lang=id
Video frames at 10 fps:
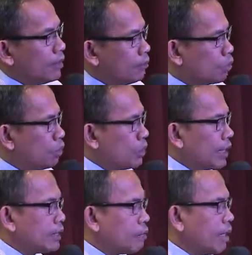Bulunya
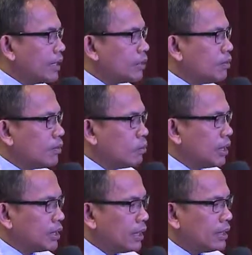yang tebal itu
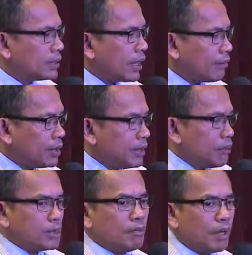membuat dia sayapnya tidak
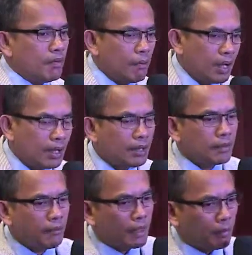bisa mengembang,
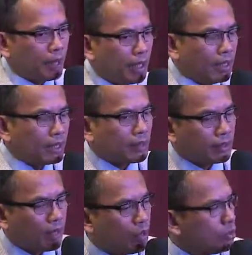padahal kita
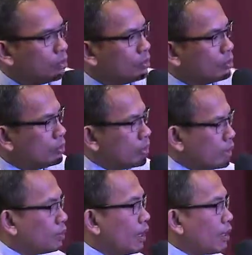tahu
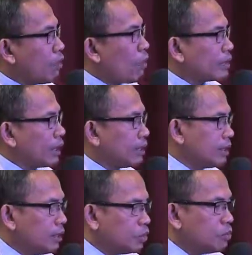itulah kekuatannya
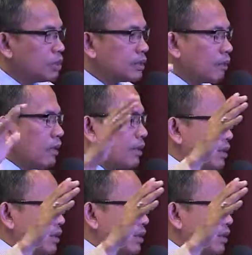dia untuk bisa terbang